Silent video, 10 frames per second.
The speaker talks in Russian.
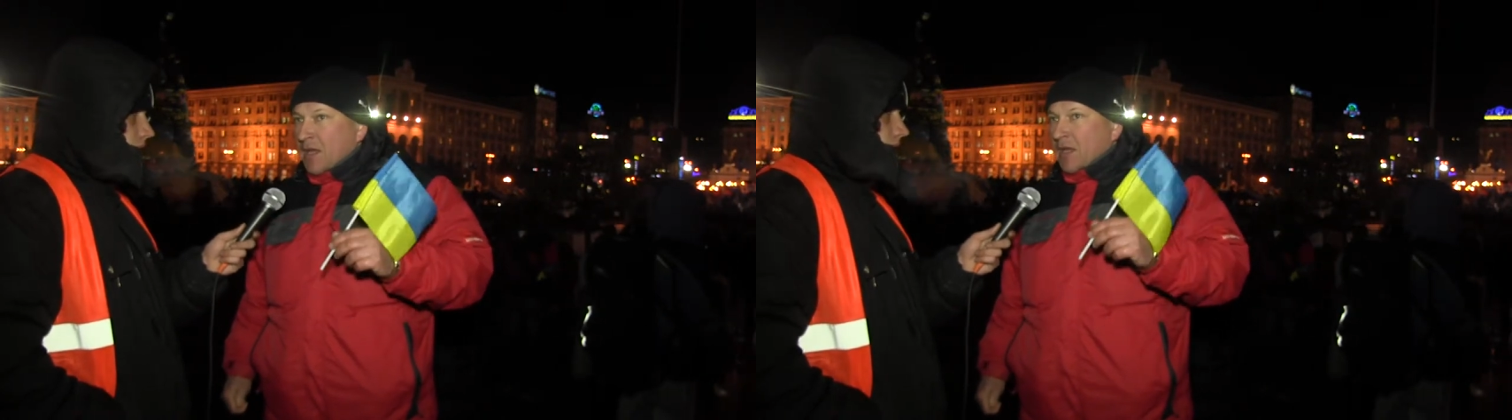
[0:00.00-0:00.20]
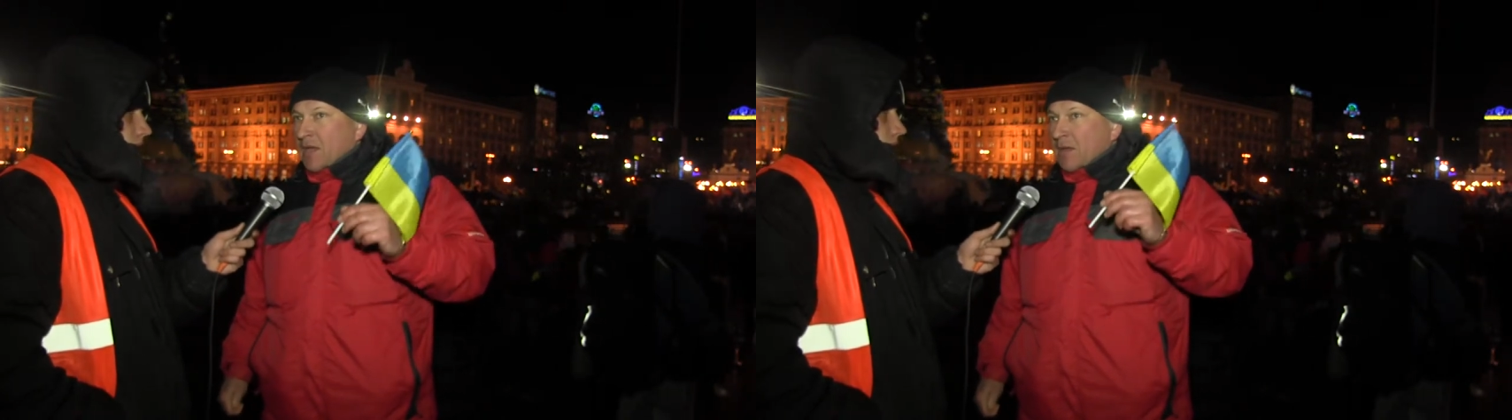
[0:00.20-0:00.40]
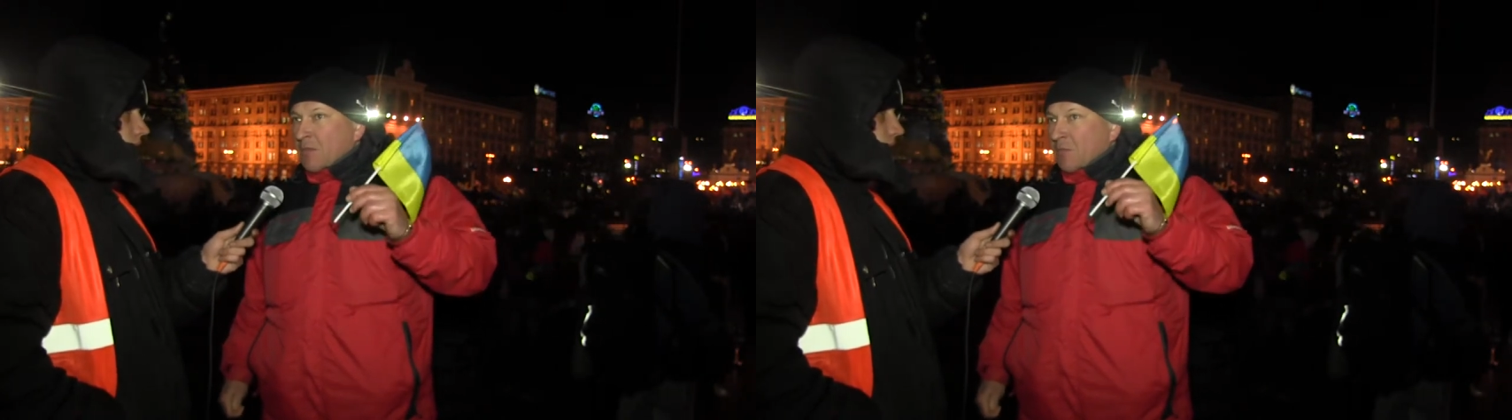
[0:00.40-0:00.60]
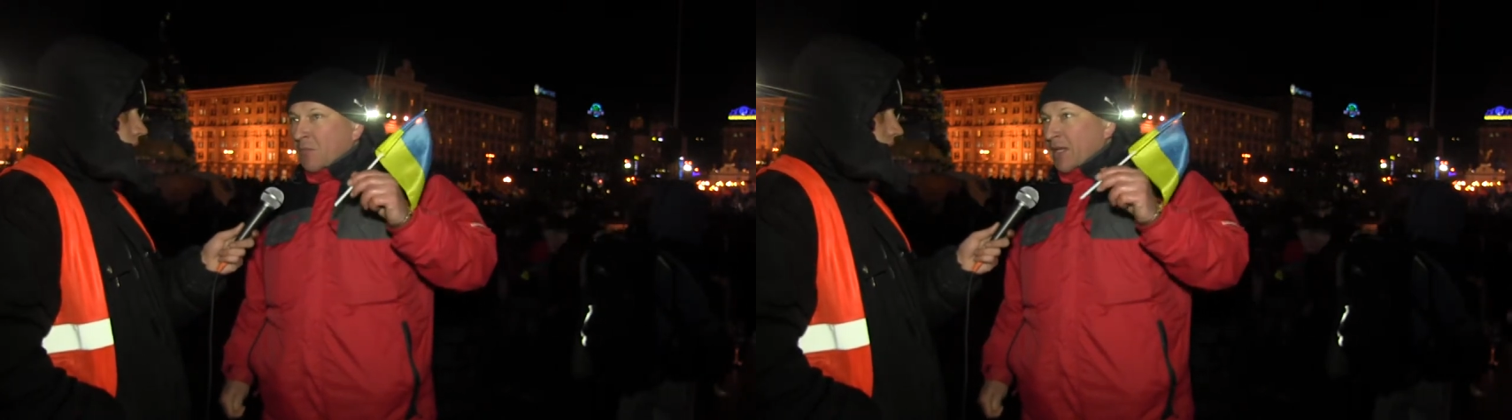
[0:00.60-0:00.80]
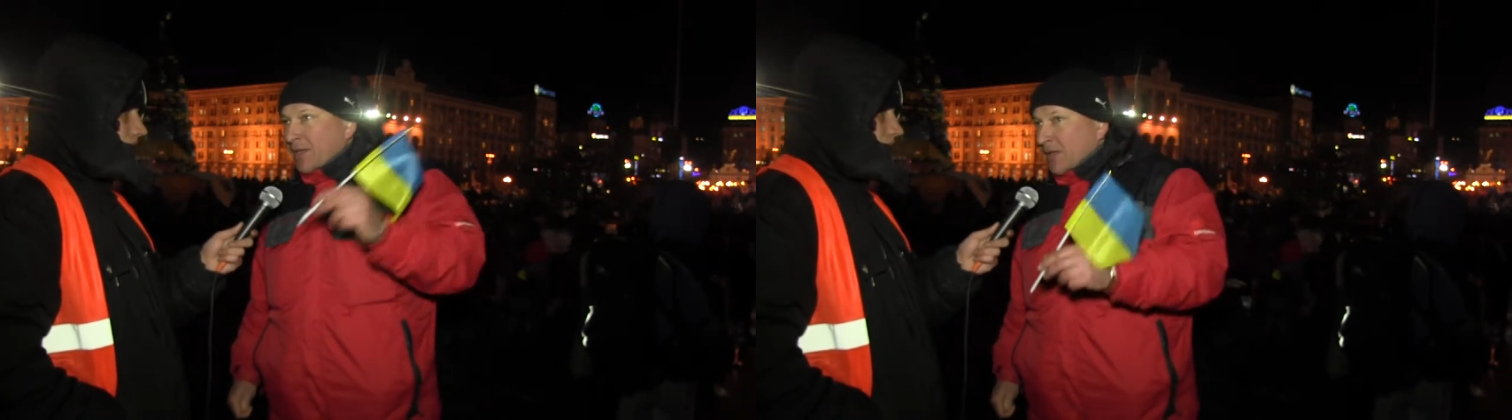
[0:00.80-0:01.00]
э,
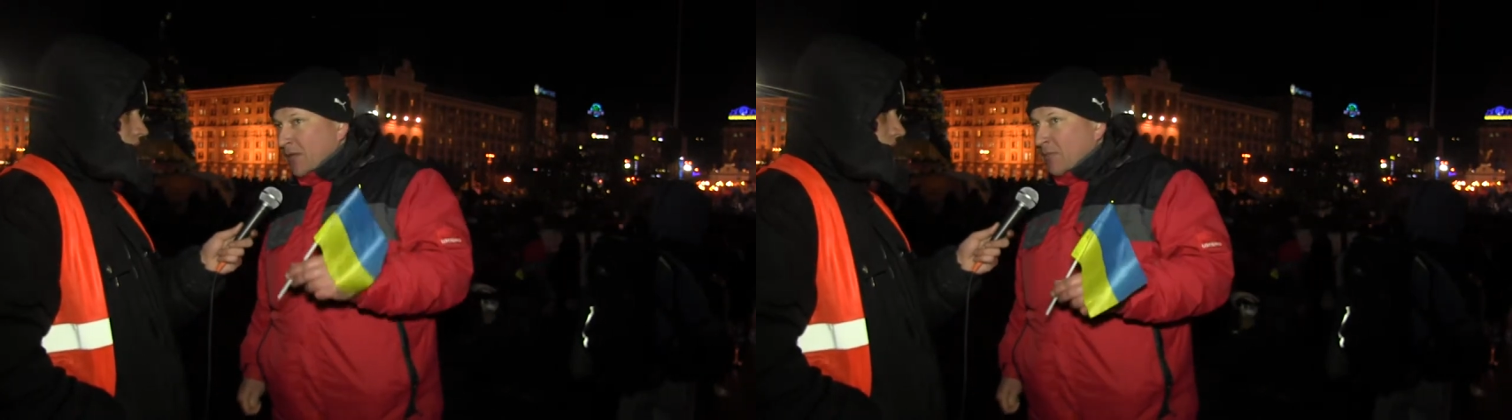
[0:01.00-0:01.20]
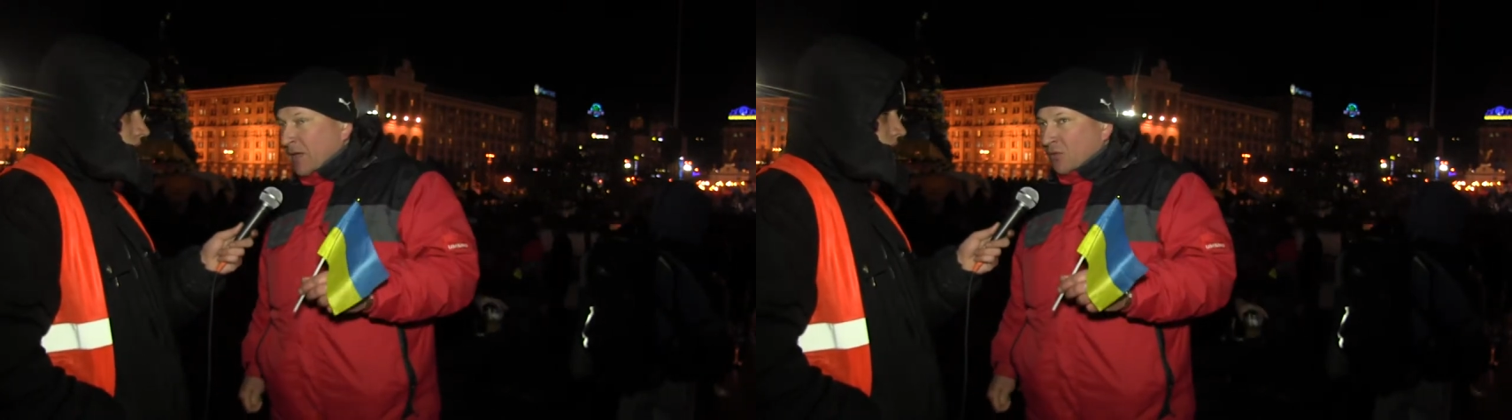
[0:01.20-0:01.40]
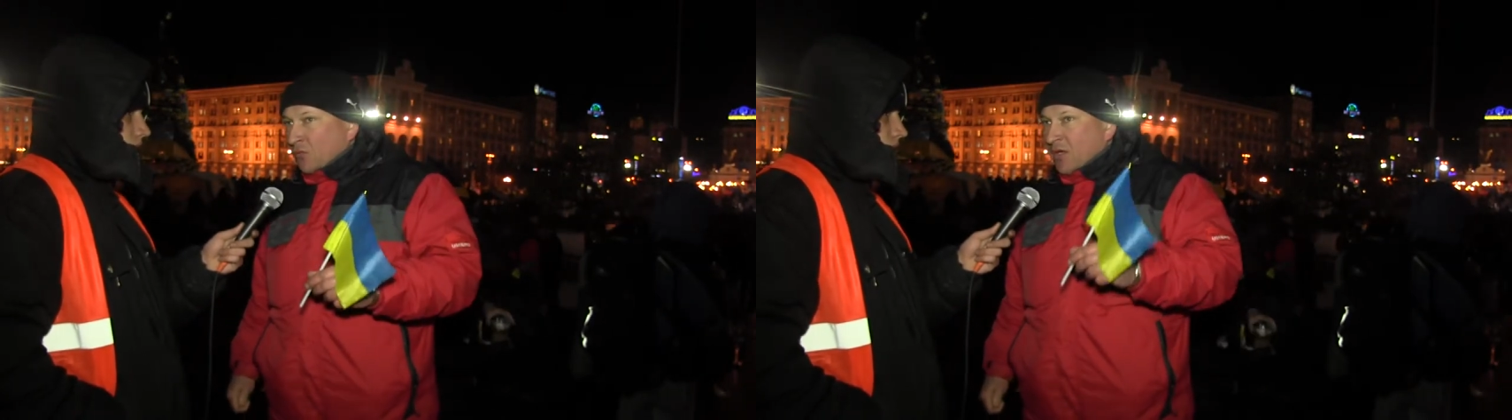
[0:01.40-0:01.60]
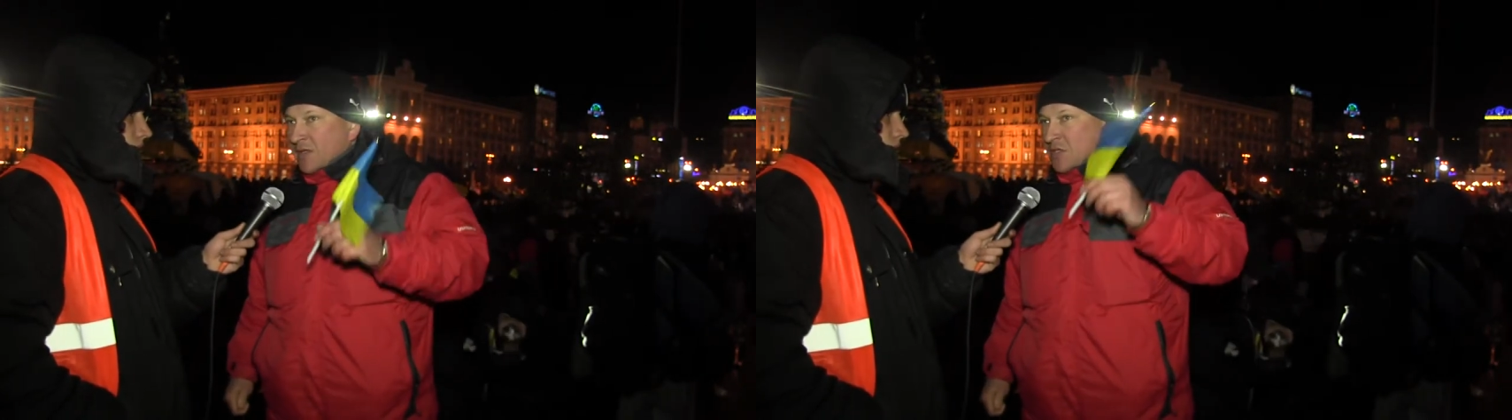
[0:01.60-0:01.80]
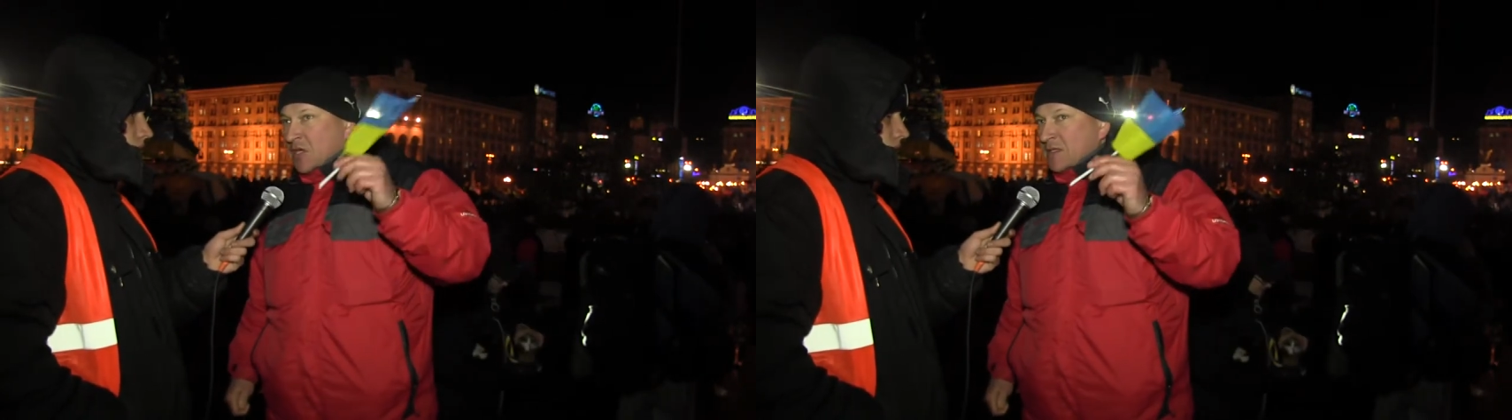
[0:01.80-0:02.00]
бандитами,
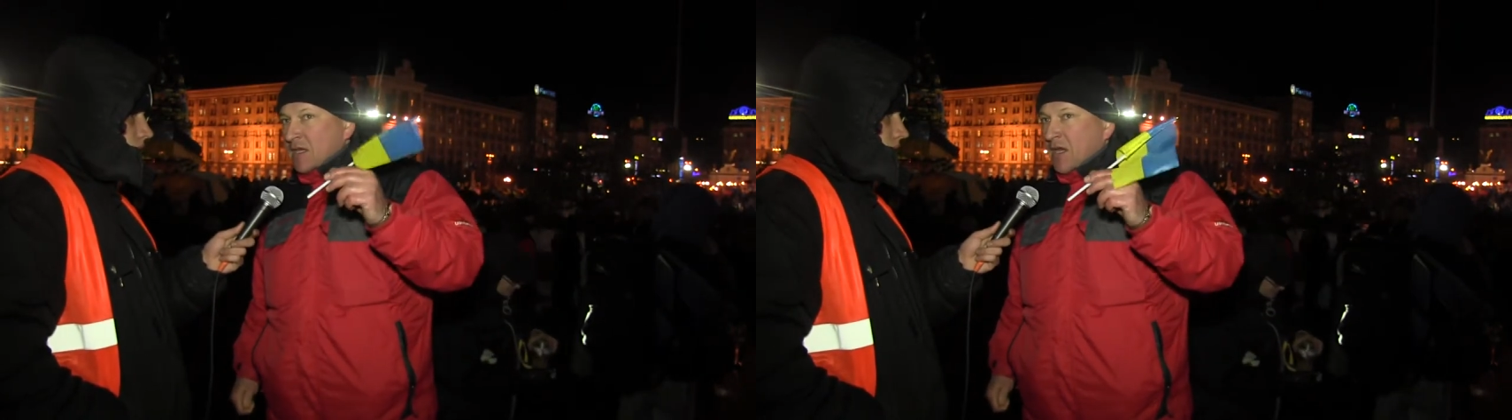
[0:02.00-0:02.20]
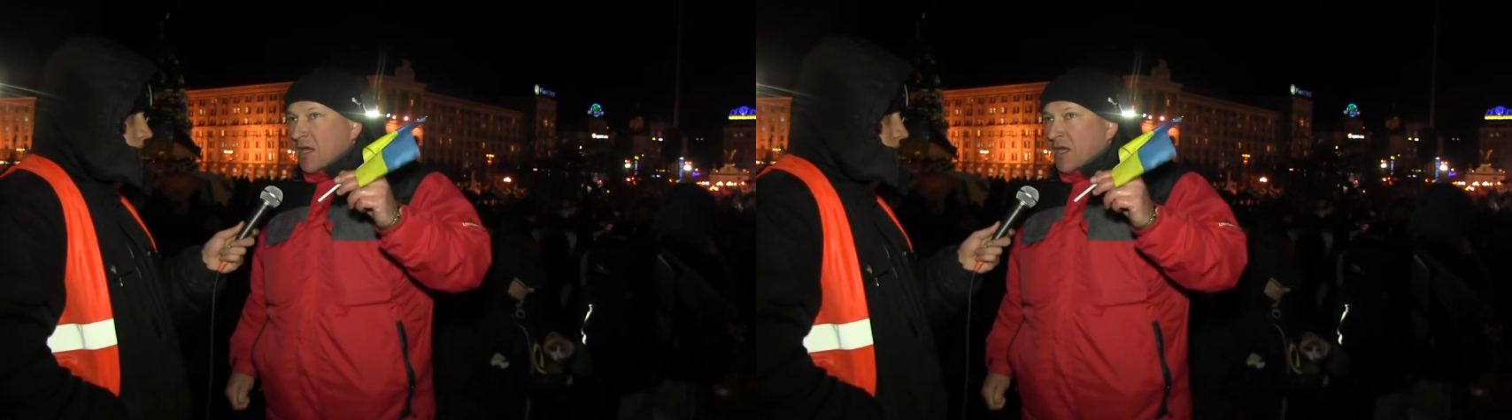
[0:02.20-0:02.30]
которые сейчас